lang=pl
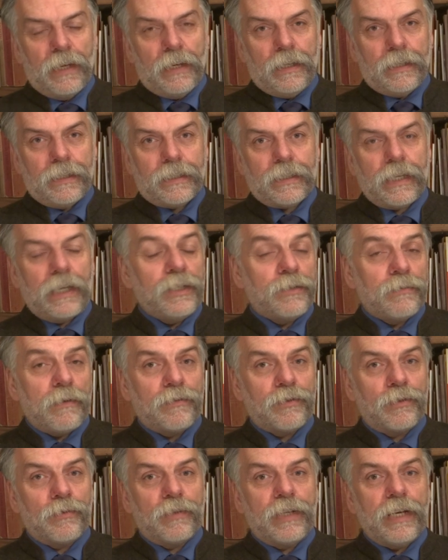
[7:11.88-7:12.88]

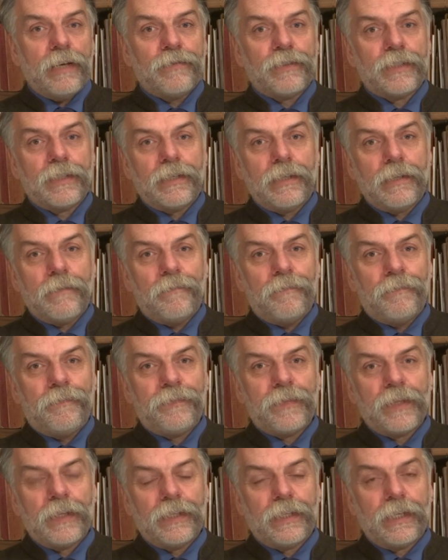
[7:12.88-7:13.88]
Stanisław Żółkiewski,
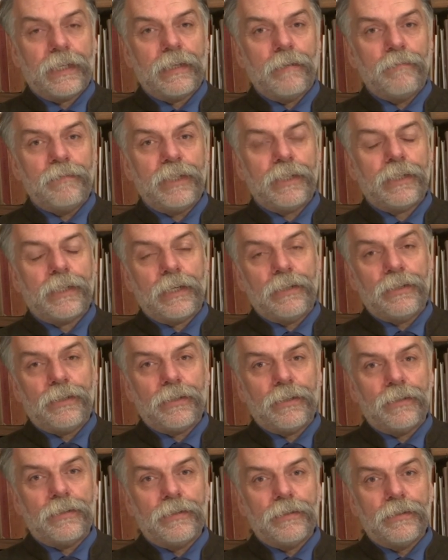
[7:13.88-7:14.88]

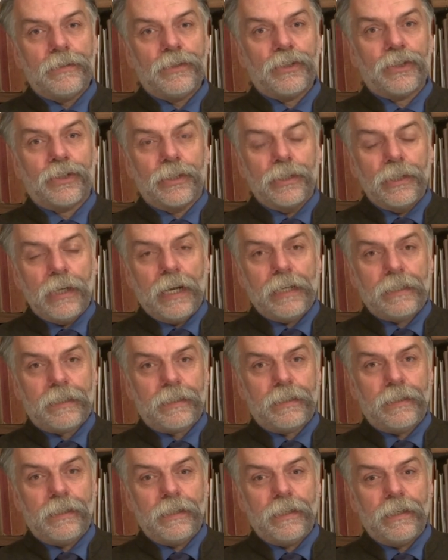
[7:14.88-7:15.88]

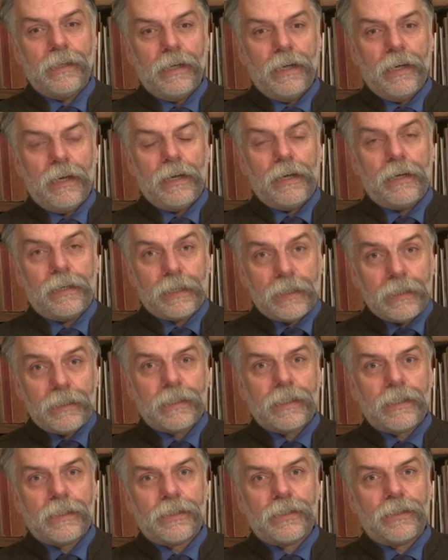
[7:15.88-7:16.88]
73-letni
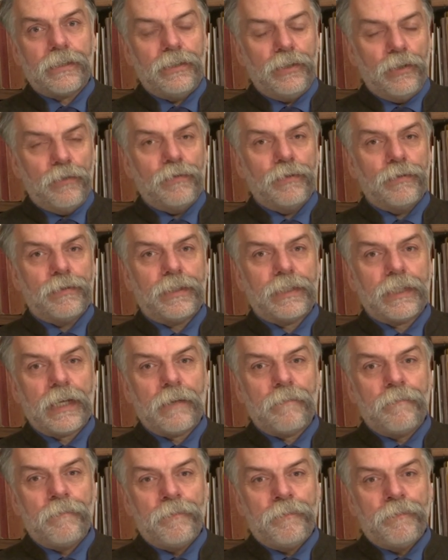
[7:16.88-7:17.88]
rycerz i
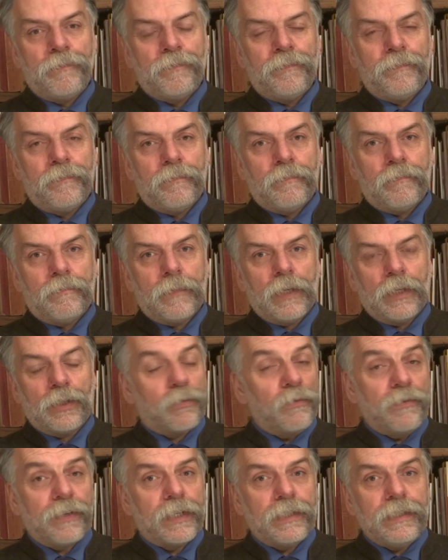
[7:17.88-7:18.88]
dowódca,
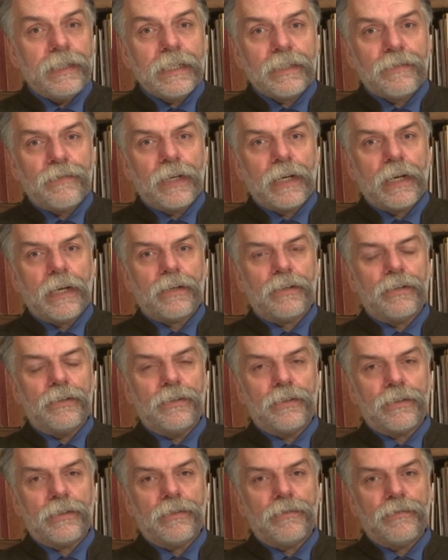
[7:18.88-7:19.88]
człowiek niezwykle
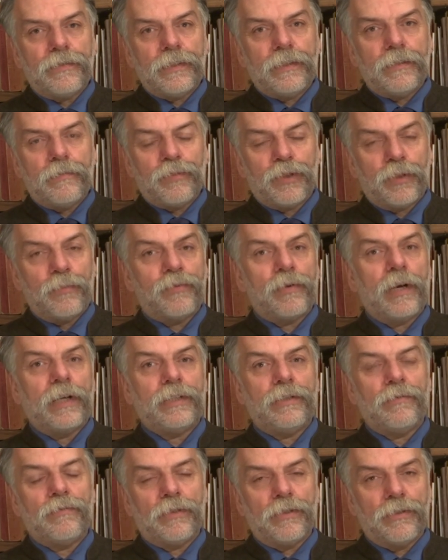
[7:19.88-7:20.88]
honorowy,
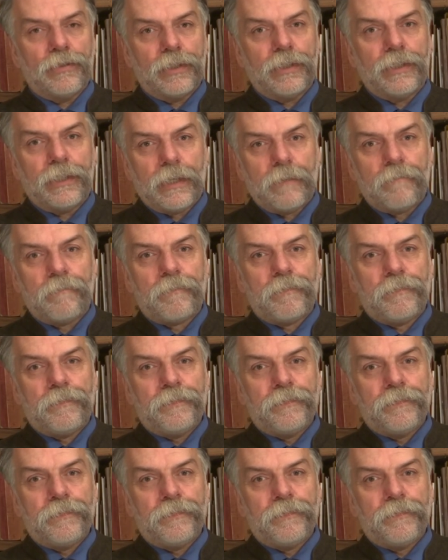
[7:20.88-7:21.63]
przypłacił to życiem.